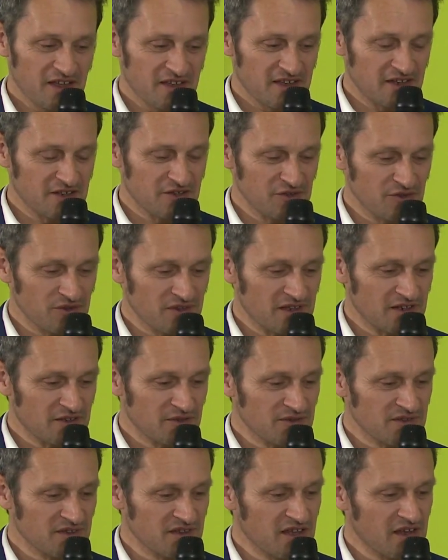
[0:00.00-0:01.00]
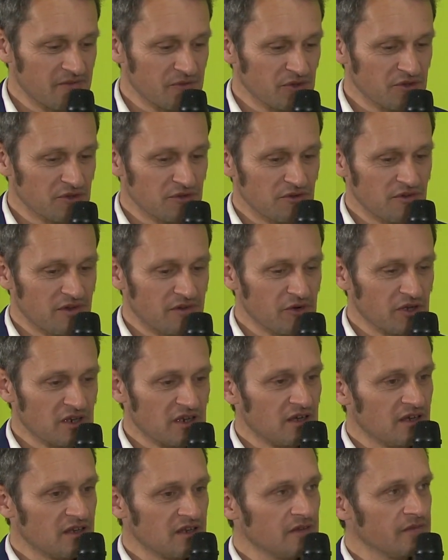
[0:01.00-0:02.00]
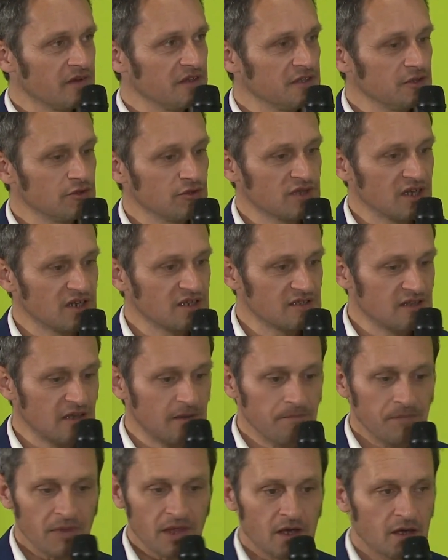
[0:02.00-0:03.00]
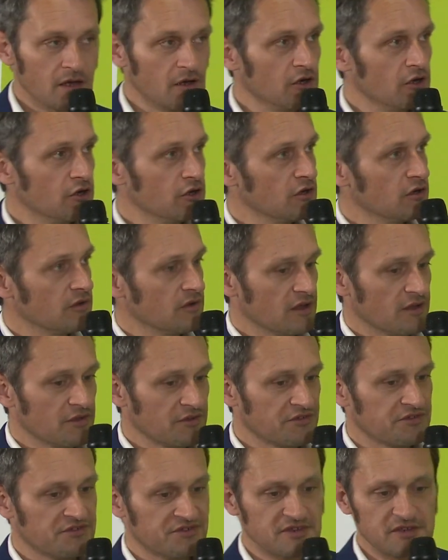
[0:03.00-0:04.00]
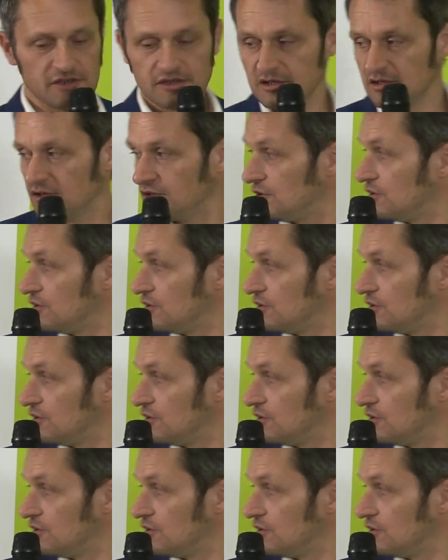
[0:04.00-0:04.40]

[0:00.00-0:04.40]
quelques, quelques années avant d'avoir de, la vanille de qualité. Bien sûr. si